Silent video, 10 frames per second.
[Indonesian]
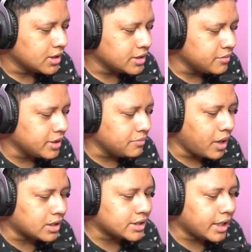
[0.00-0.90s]
ini mirip
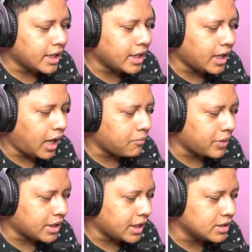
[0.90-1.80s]
banget kayak
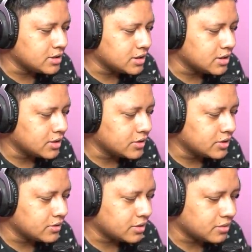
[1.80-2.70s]
Apex Legend
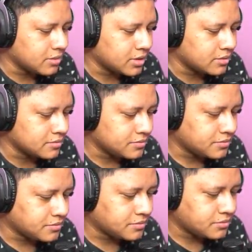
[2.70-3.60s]
gitu-gitu teman-teman
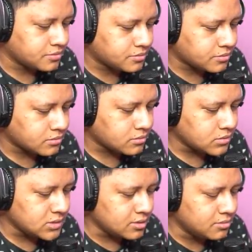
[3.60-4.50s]

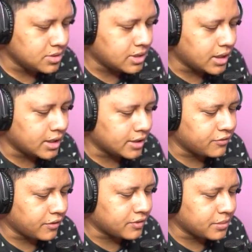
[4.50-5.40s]
bisa
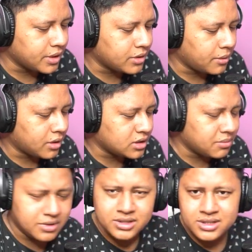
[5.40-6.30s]
nge-revive temennya udah mati
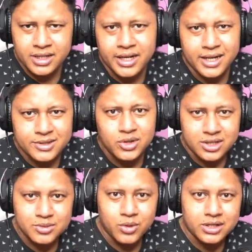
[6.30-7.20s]
tapi enak juga
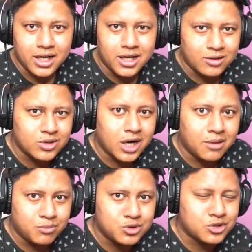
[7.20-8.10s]
sih buat yang udah
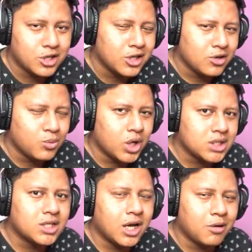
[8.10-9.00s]
ngepus
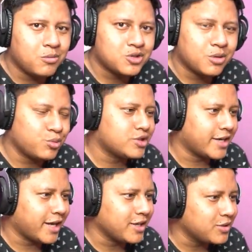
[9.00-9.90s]
buat yang ngepus ngepus serang gitu